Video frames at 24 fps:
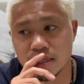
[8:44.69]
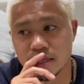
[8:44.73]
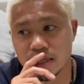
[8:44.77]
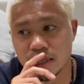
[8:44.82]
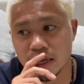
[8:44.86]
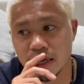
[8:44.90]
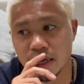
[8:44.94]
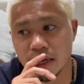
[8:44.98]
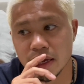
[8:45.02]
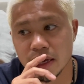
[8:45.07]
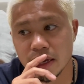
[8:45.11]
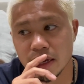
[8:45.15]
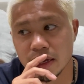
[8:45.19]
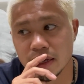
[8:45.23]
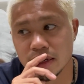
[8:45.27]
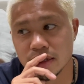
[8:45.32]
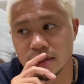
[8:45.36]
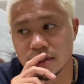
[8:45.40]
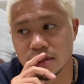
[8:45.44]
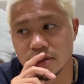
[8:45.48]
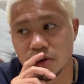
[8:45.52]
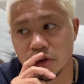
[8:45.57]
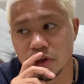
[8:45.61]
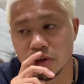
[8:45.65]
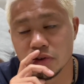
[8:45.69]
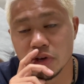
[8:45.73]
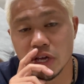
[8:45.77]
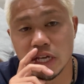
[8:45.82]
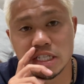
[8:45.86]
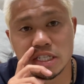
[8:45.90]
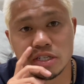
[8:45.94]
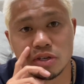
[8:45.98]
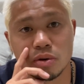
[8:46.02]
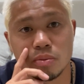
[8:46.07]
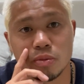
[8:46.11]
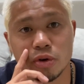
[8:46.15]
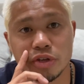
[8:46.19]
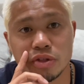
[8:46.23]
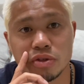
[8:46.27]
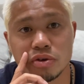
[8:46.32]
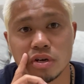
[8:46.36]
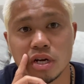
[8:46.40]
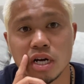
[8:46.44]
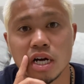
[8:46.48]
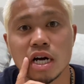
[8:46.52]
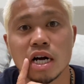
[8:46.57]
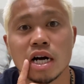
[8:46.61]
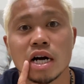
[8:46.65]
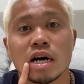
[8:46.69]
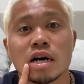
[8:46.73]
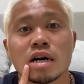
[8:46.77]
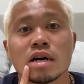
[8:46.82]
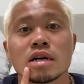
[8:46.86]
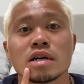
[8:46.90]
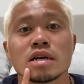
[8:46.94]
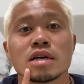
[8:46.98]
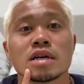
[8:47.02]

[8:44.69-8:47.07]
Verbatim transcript: た、すごい悔しい思いとか、